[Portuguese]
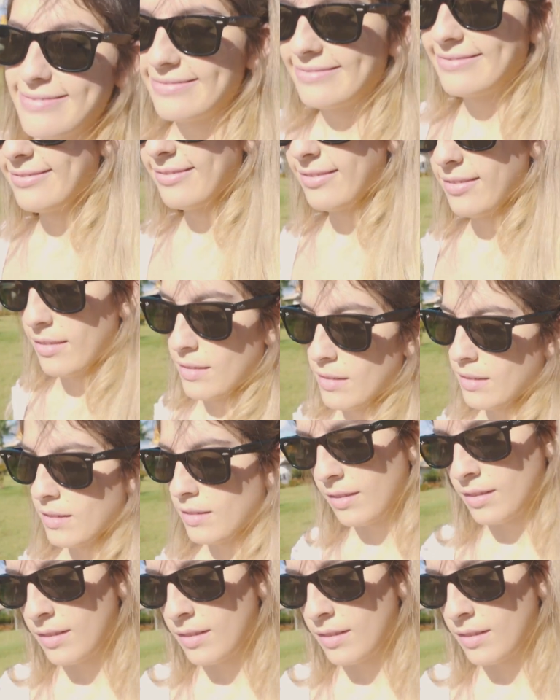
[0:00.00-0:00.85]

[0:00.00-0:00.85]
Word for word: O que, você achou?